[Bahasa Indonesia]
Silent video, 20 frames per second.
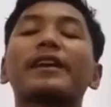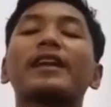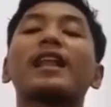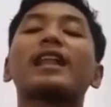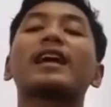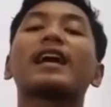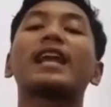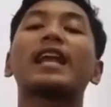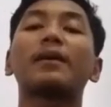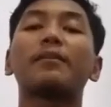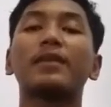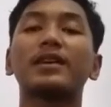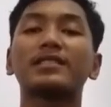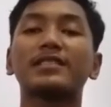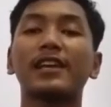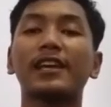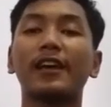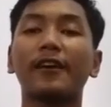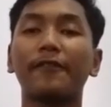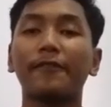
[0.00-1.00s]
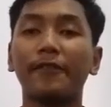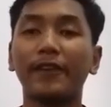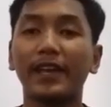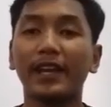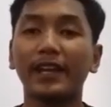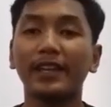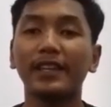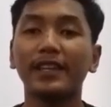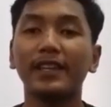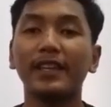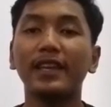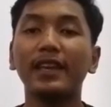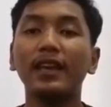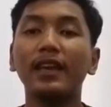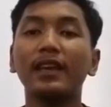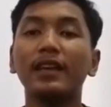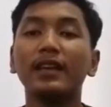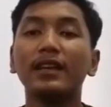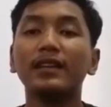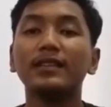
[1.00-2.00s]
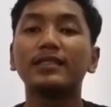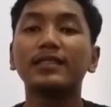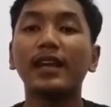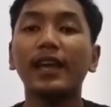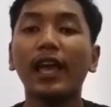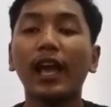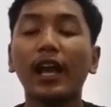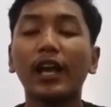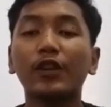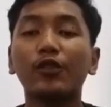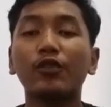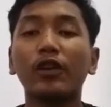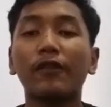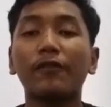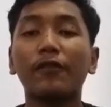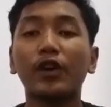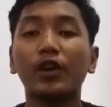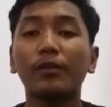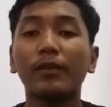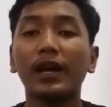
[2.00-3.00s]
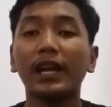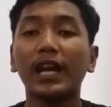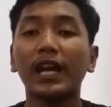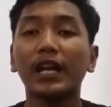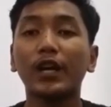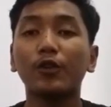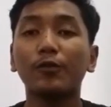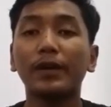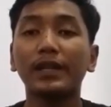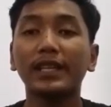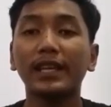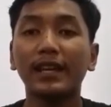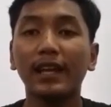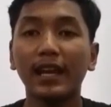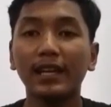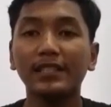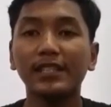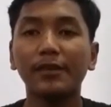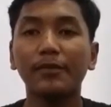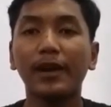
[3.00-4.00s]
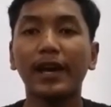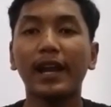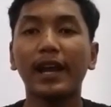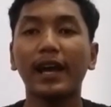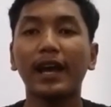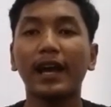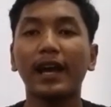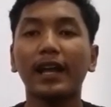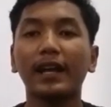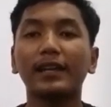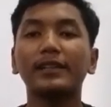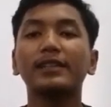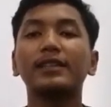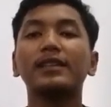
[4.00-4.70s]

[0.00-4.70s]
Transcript: Perkenalkan nama saya Ferendi. Saya Ketua Forum Anak Kabupaten Aceh Barat.